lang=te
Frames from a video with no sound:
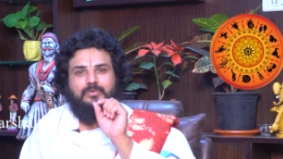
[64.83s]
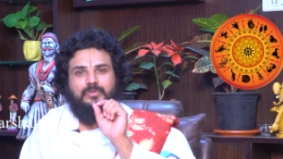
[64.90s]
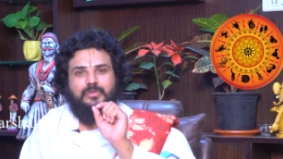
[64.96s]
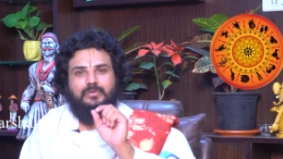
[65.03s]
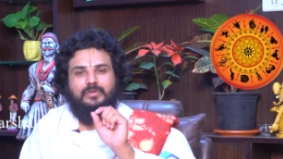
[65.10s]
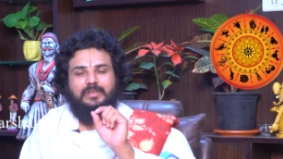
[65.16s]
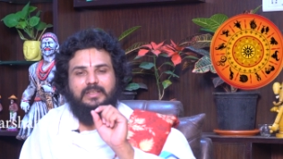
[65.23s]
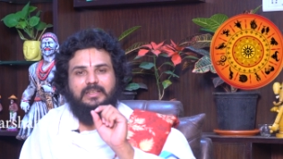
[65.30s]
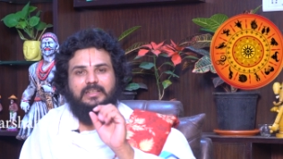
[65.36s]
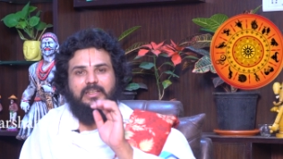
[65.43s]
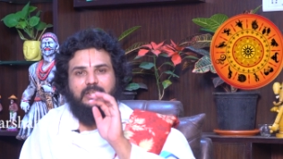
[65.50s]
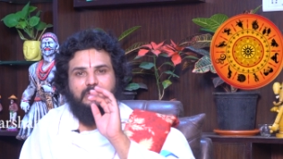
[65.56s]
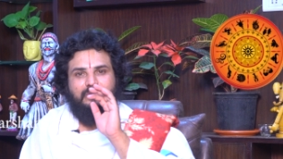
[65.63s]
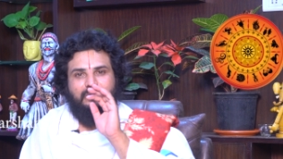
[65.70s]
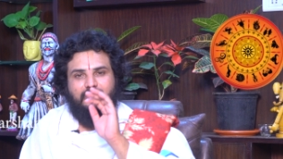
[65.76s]
ఉంచుకొని
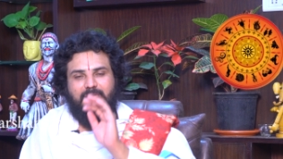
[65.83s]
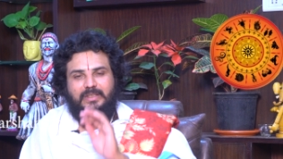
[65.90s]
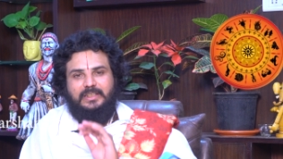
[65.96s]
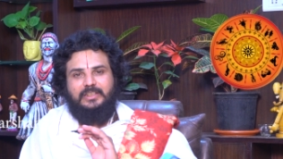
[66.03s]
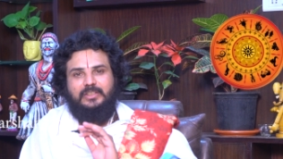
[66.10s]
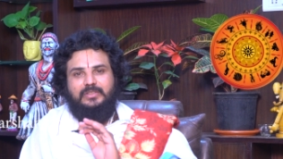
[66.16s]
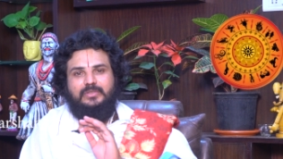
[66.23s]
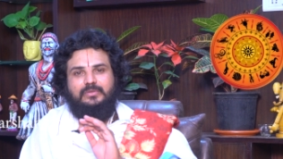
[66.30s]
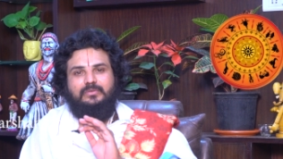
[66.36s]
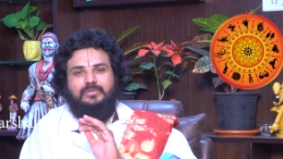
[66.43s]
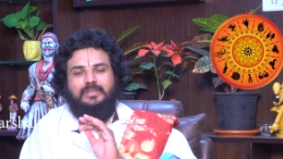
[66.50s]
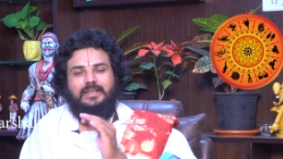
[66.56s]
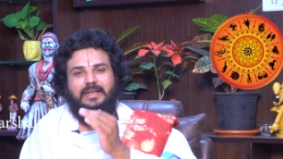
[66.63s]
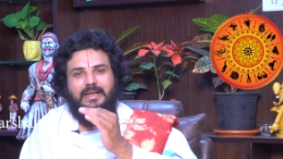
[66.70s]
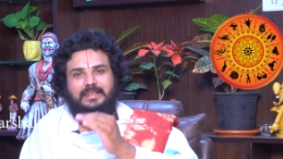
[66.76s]
ఖర్చును
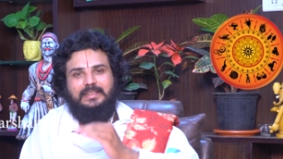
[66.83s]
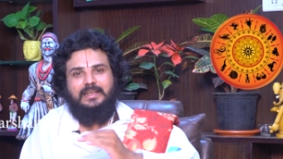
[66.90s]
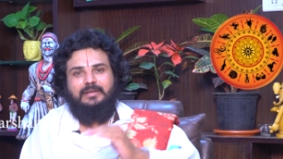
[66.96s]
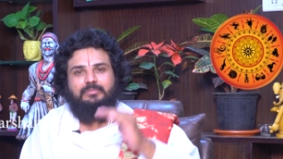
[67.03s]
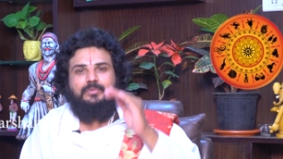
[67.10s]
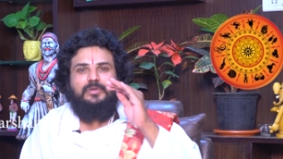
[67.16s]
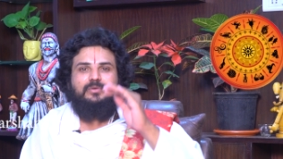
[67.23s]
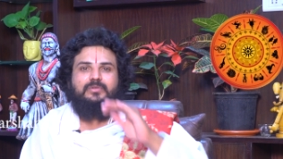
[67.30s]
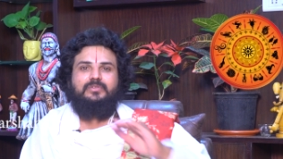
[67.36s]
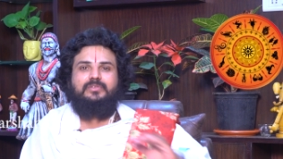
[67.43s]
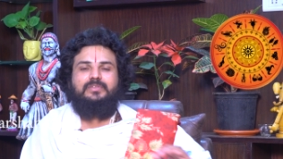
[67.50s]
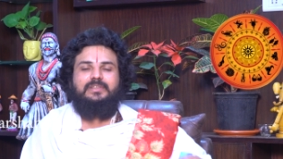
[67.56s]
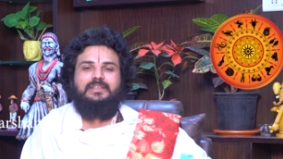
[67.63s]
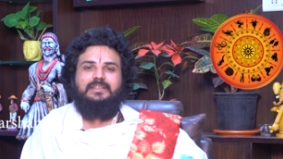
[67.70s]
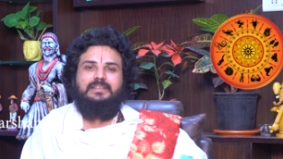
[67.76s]
తగ్గించుకుంటే ఆదాయం
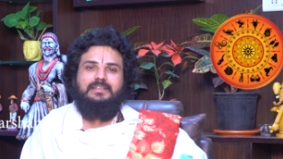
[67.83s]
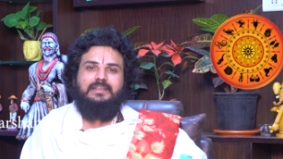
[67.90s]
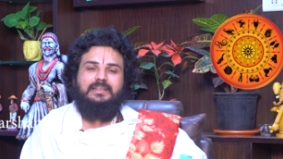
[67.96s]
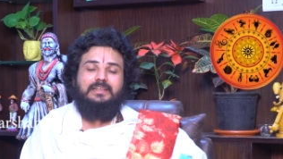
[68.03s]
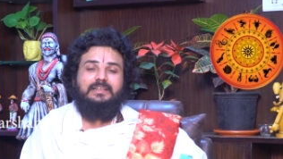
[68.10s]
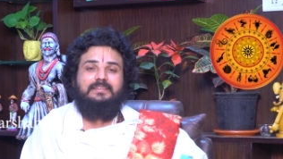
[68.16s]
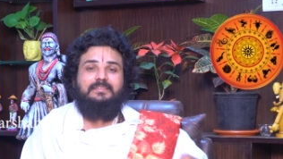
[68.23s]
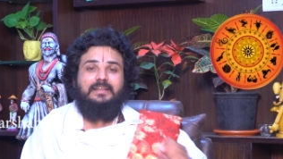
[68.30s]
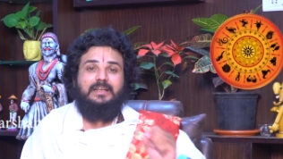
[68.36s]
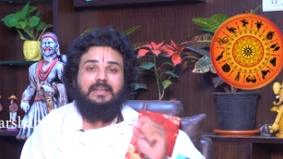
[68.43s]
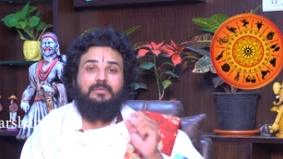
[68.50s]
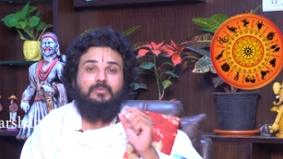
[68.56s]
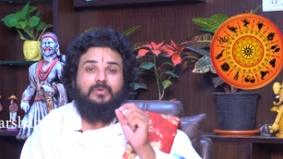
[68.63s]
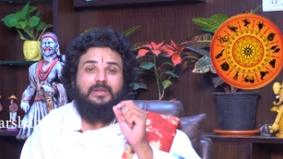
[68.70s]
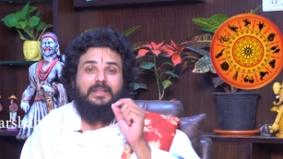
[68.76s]
పెరుగుతుంది అంటే
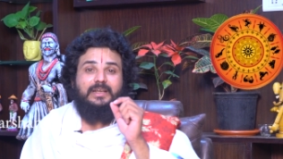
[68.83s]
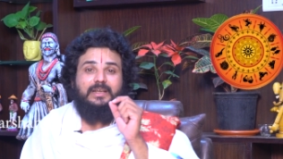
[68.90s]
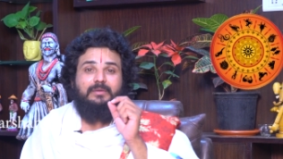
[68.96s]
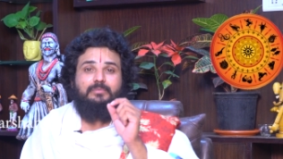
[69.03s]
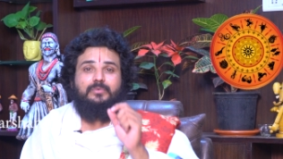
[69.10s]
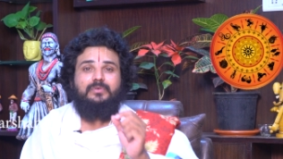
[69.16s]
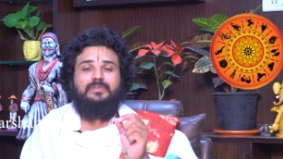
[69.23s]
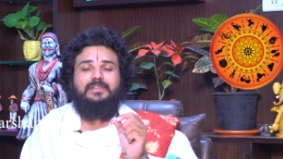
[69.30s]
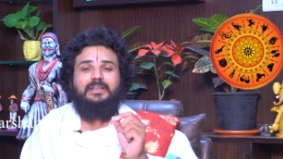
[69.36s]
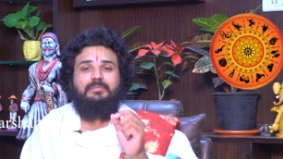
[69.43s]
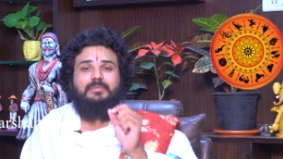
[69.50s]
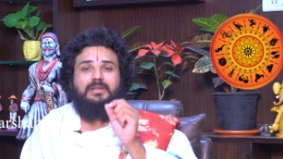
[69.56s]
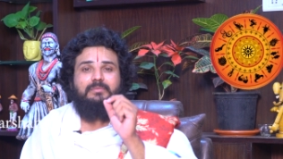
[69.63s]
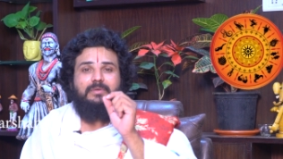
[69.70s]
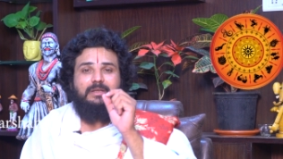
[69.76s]
ధనము లేకపోతే
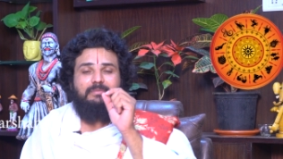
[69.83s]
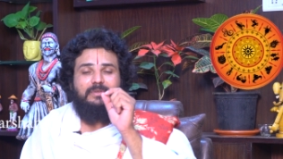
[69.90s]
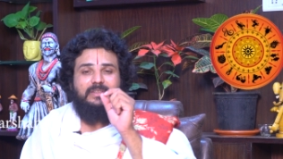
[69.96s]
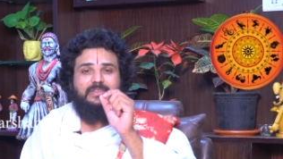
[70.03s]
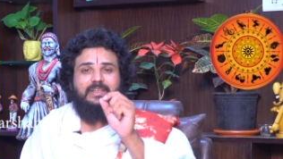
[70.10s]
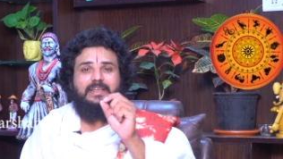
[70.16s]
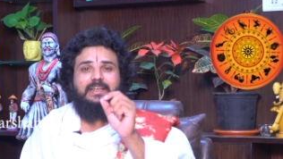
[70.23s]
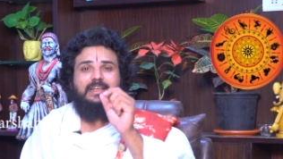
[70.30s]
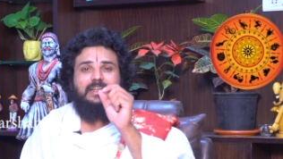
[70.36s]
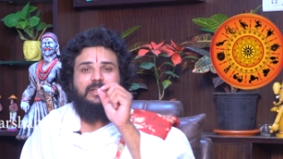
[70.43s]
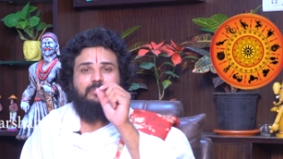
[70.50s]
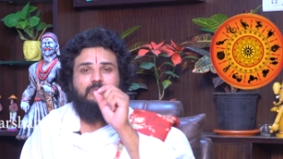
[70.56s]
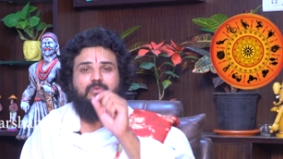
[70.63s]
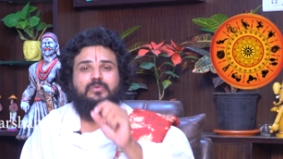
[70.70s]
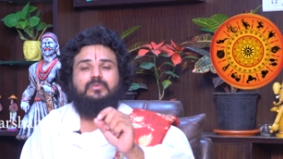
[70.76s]
మనం ఏమీ
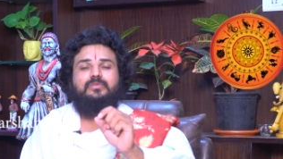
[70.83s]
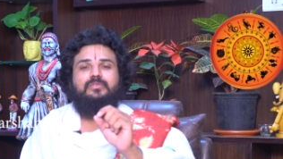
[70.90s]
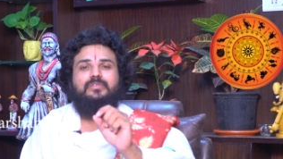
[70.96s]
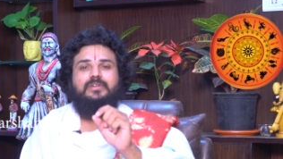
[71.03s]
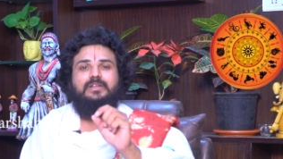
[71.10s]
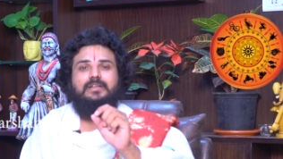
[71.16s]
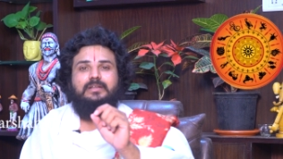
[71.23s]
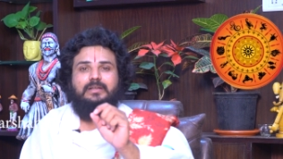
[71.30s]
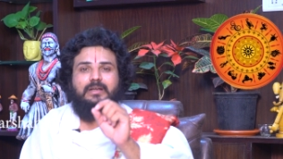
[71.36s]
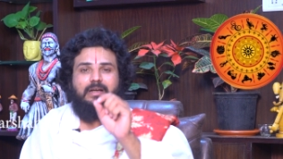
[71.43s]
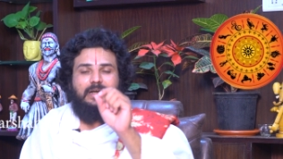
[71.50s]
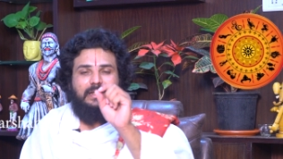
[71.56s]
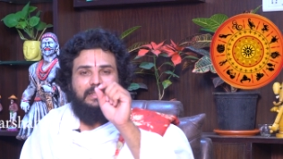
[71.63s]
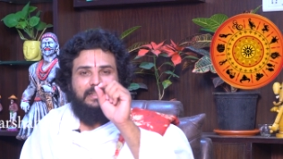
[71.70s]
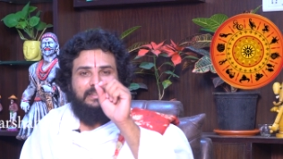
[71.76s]
చేయలేము
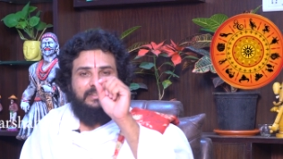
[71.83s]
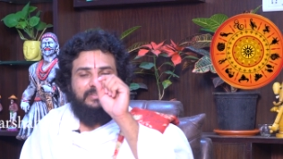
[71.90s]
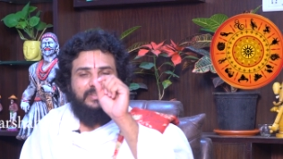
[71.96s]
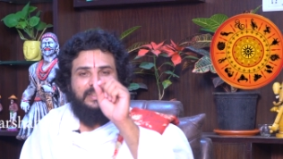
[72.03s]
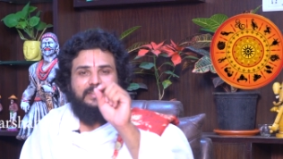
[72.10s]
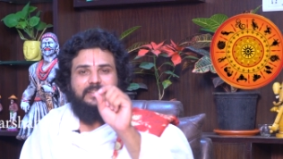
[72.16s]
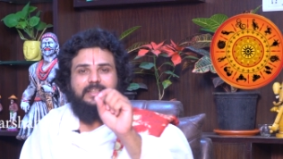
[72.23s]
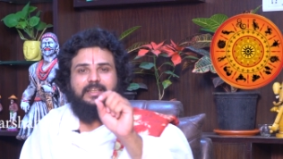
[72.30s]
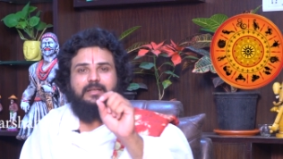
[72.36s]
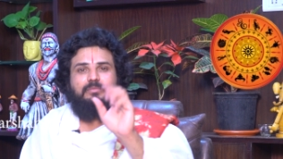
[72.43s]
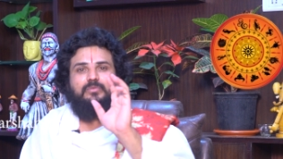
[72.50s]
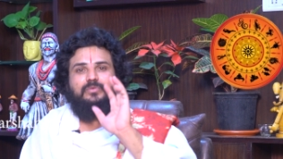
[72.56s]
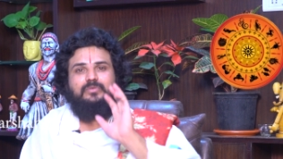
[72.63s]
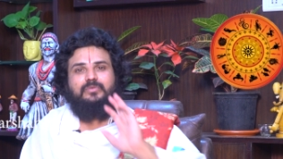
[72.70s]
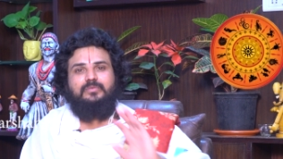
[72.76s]
అనేది
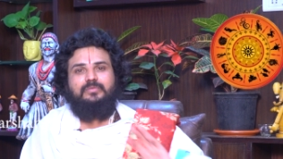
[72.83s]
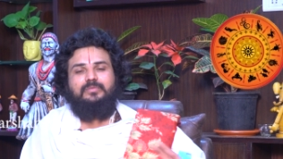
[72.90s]
సత్యము